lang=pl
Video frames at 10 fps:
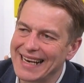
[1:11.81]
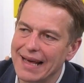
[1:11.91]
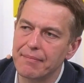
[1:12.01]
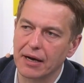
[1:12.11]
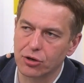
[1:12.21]

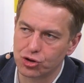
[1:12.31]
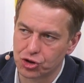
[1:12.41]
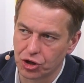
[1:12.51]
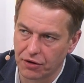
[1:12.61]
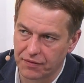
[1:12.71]
tyle ma
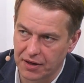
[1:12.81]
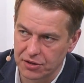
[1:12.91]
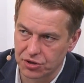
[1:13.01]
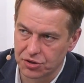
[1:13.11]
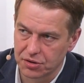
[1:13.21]

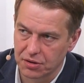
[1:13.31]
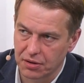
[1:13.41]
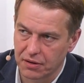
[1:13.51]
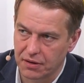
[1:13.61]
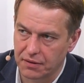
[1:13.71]
kosztować
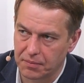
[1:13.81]
e,